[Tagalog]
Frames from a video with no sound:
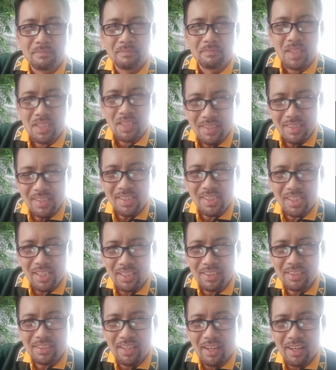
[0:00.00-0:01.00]
he
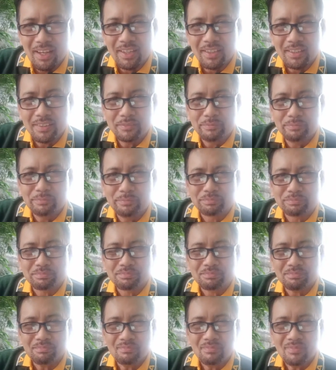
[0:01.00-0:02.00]
shall die
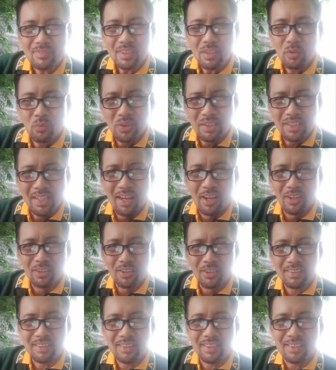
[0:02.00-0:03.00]

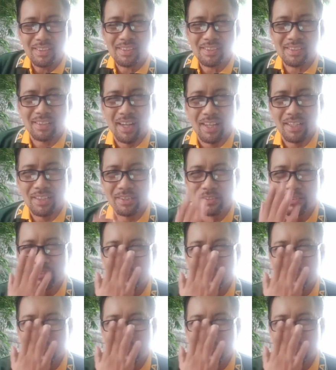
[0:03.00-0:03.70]
without instruction.